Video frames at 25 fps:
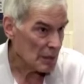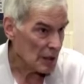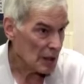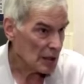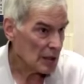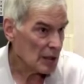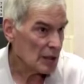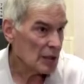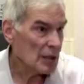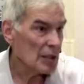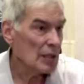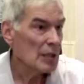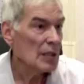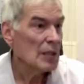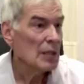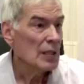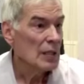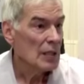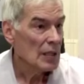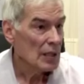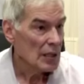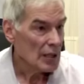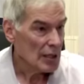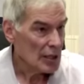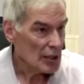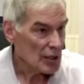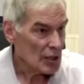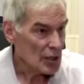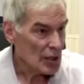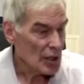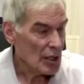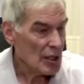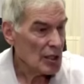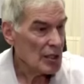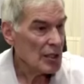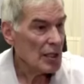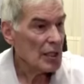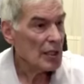методы
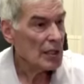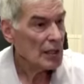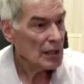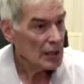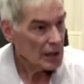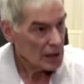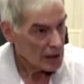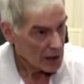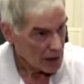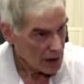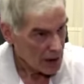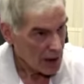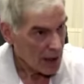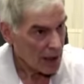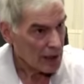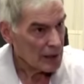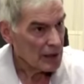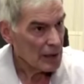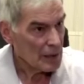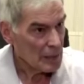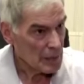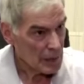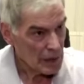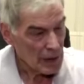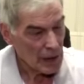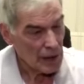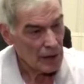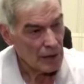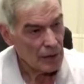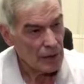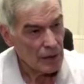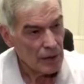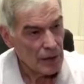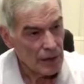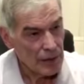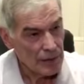лечения данной патологии.